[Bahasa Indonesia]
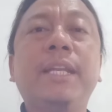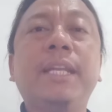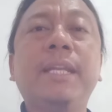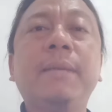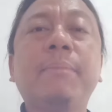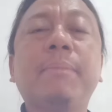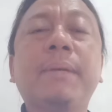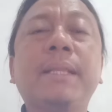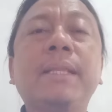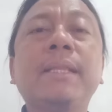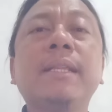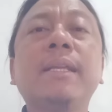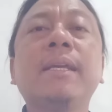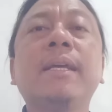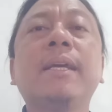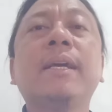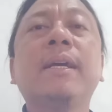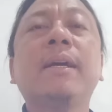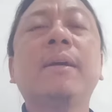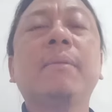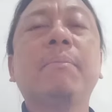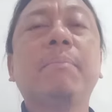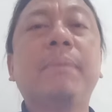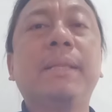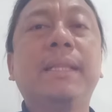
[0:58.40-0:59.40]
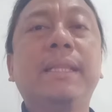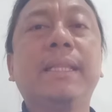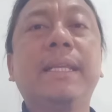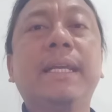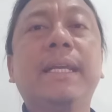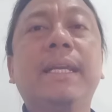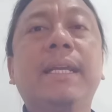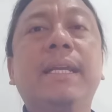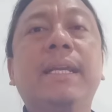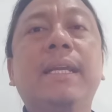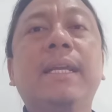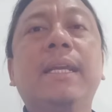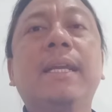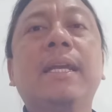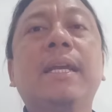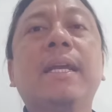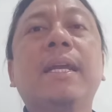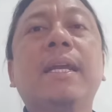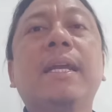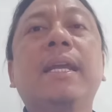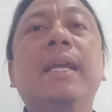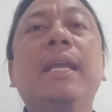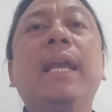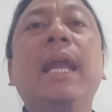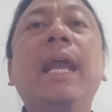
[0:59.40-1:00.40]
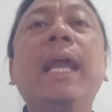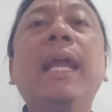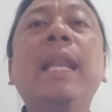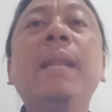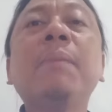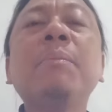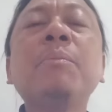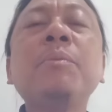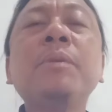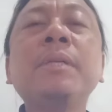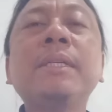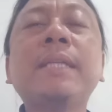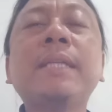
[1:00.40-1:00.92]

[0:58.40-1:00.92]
ini pen penting. Ilmu